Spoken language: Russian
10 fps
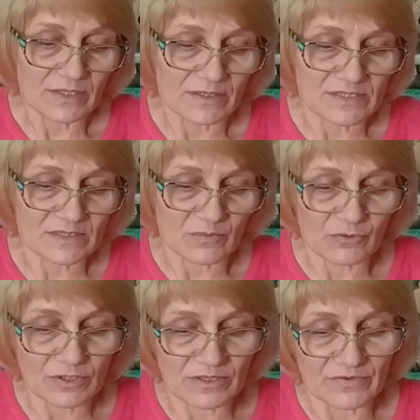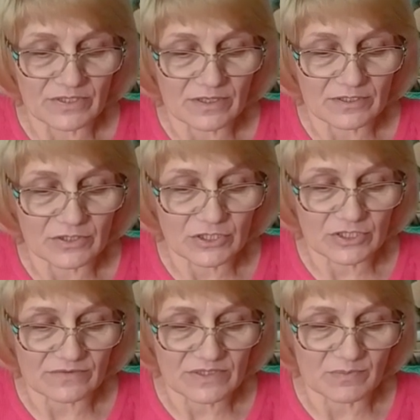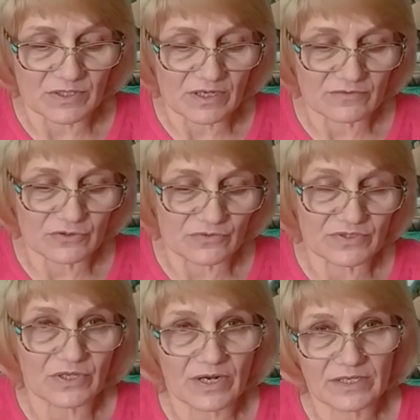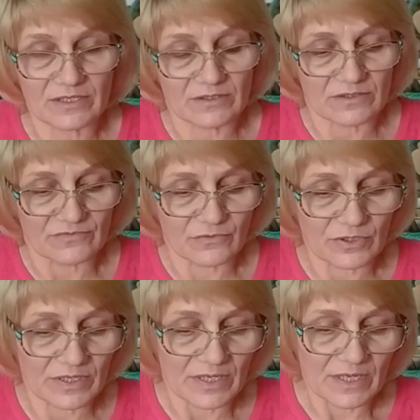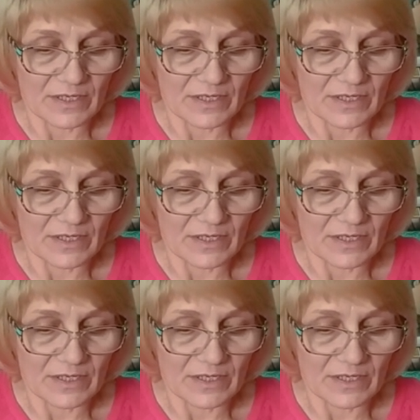так заботливо и так нежно воспитавшую страхи и неволи